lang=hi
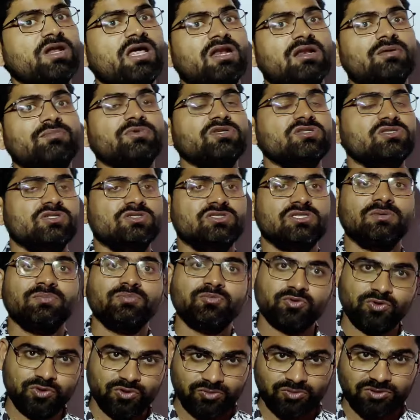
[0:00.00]
प्रारंभिक शिक्षा
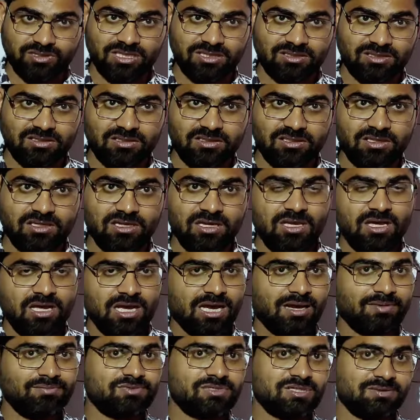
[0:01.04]
पूरी हो जाती थी
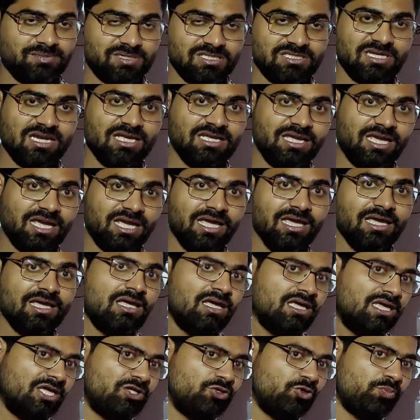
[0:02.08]
अब समझना यह है
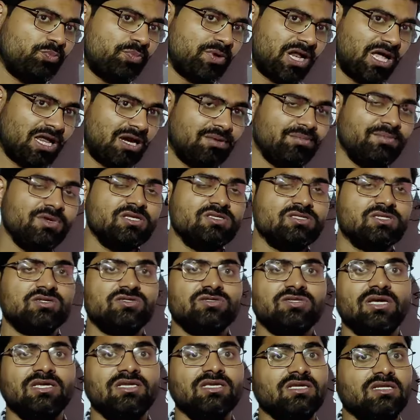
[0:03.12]
ये जो प्रारंभिक
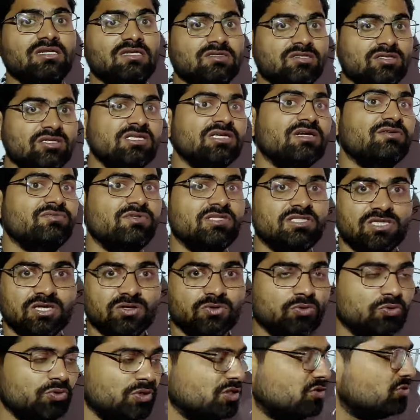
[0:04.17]
शिक्षा ये कितनी अवधि तक
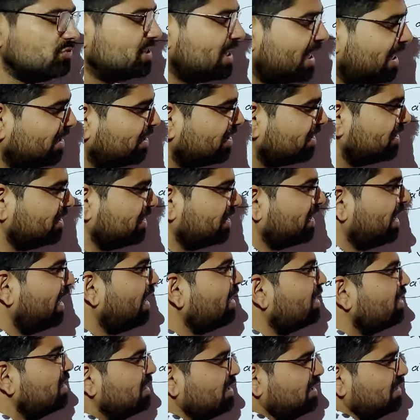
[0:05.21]
होगी तो ध्यान रखिएगा
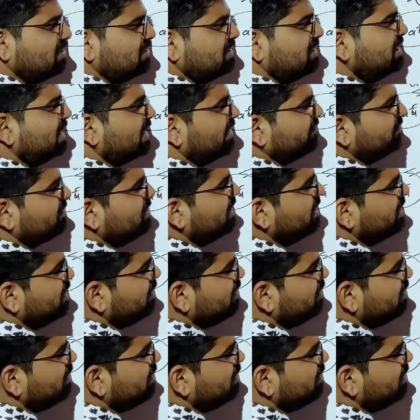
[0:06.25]
इसकी अवधि